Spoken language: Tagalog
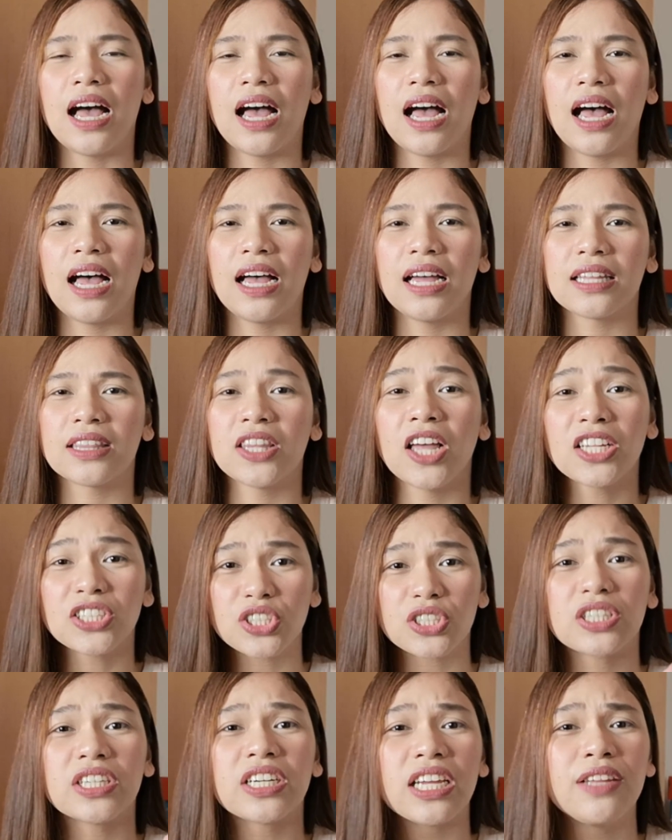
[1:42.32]
uh,
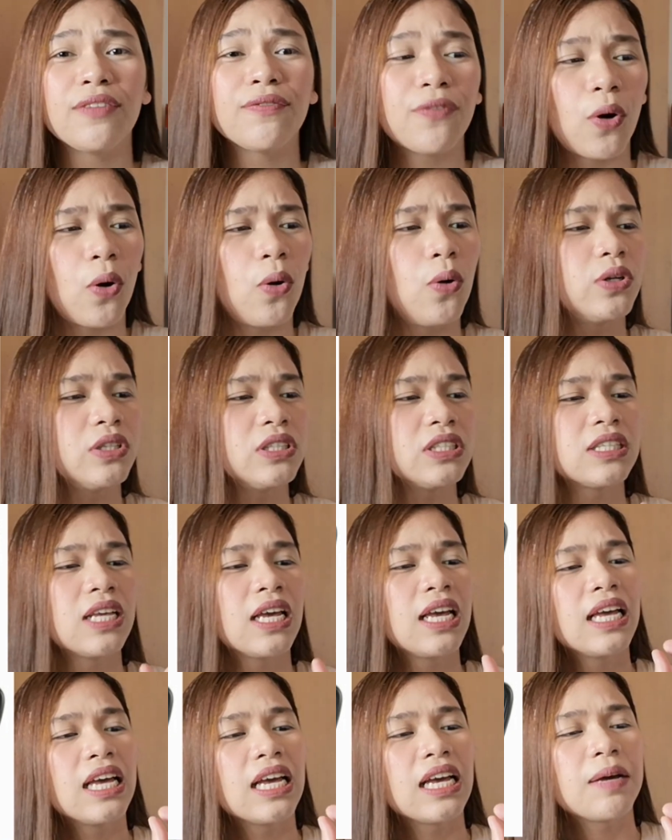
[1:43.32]
touchscreen phones.
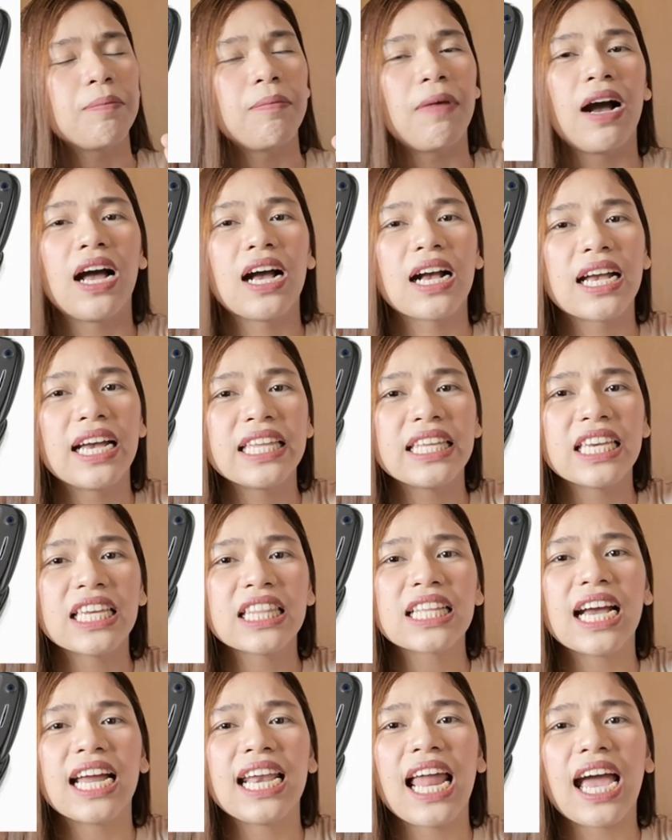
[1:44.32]
Mga
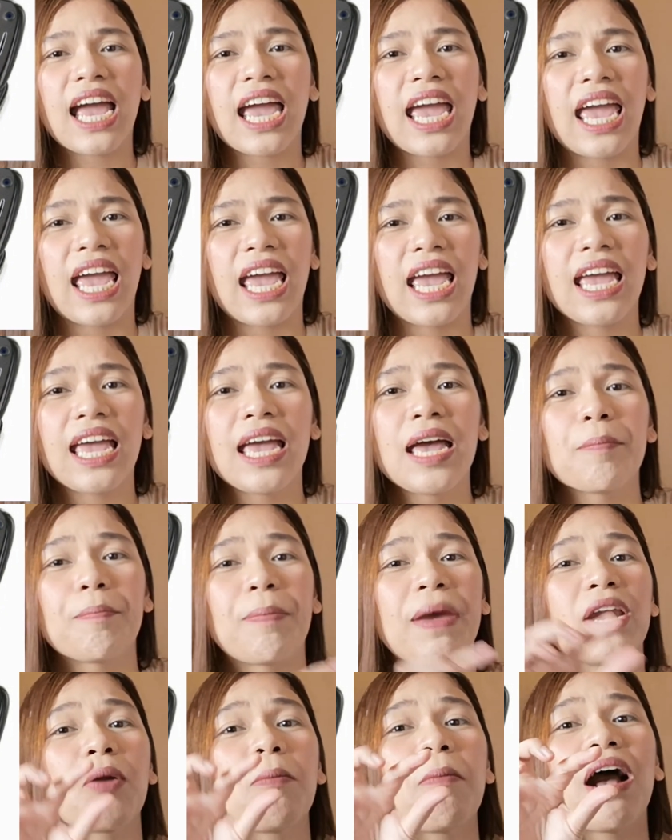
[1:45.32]
ganyan kalaki,
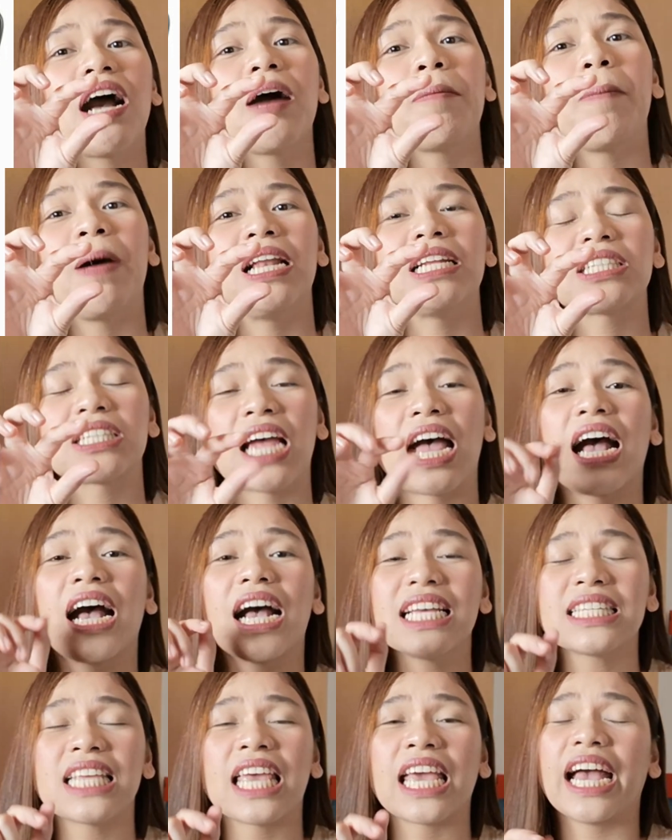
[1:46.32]
pero makapal siya.
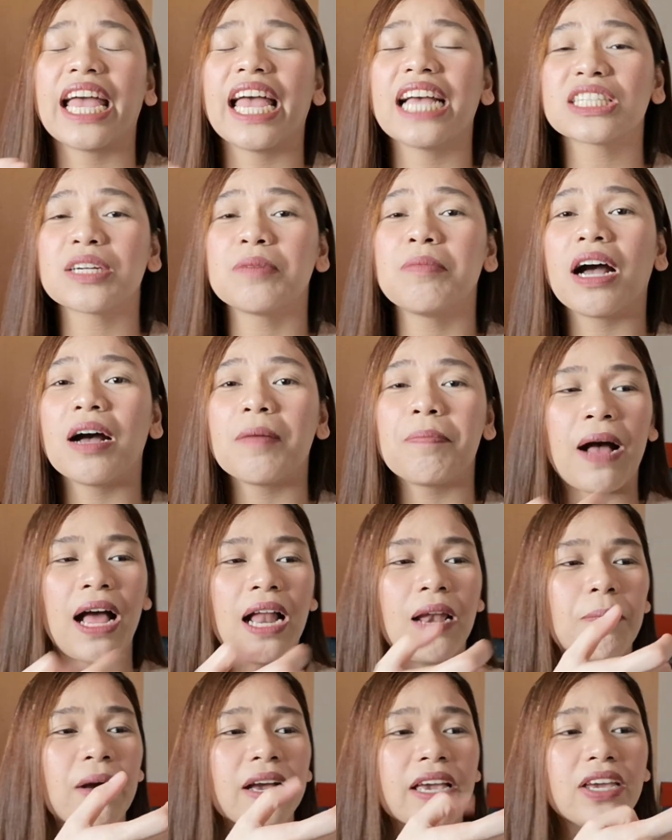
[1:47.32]
Kasi kaya siya
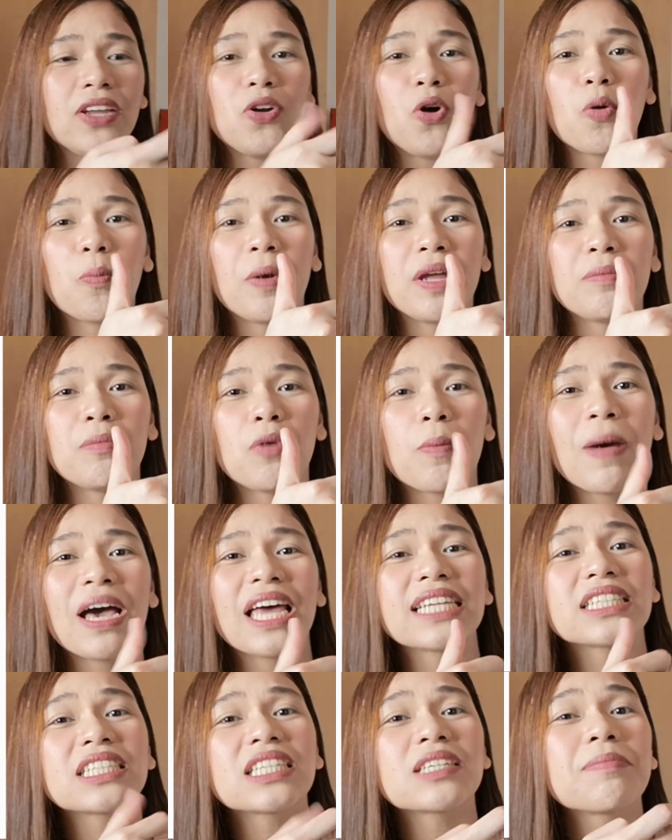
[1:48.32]
makapal, pag inopen mo,
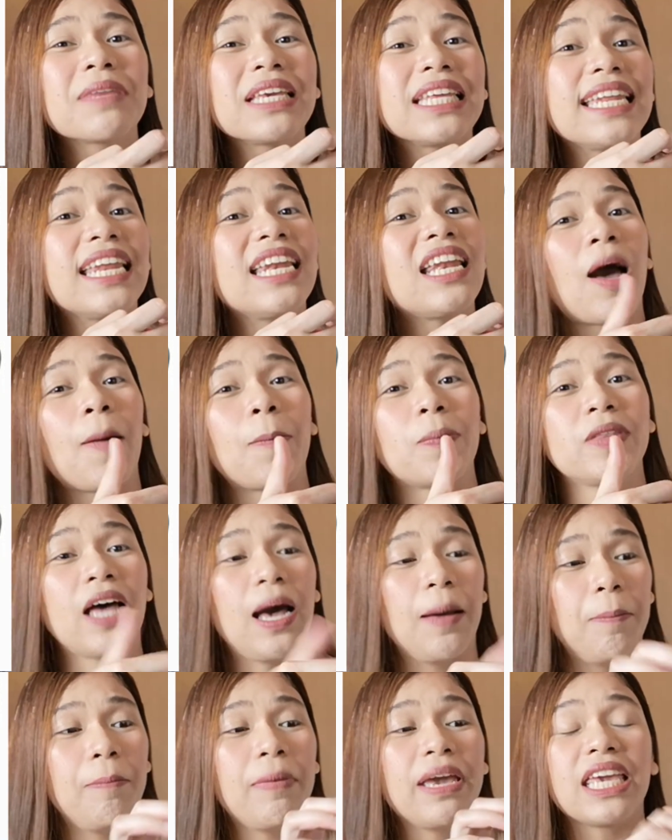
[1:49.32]
para siyang mini
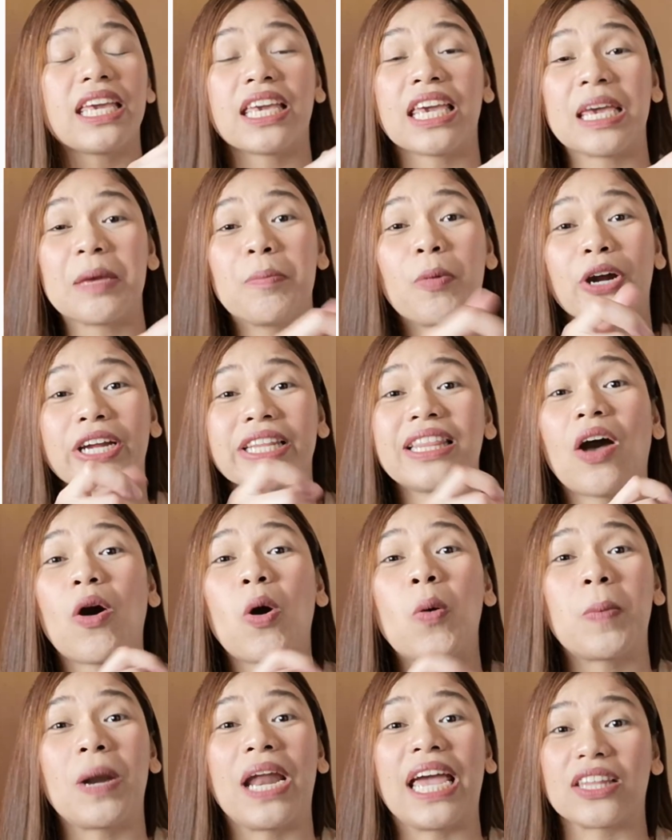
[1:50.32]
laptop, may keyboard na
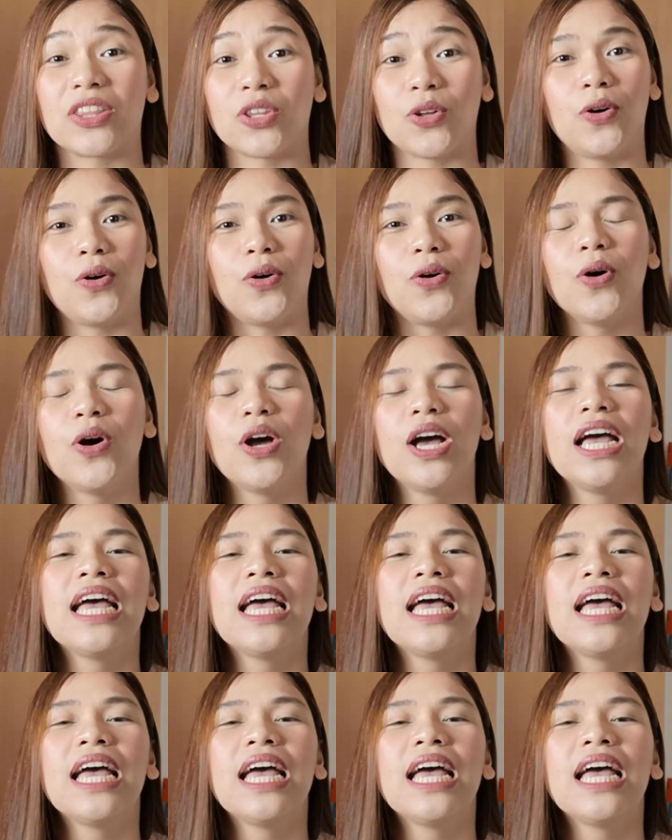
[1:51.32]
kompleto.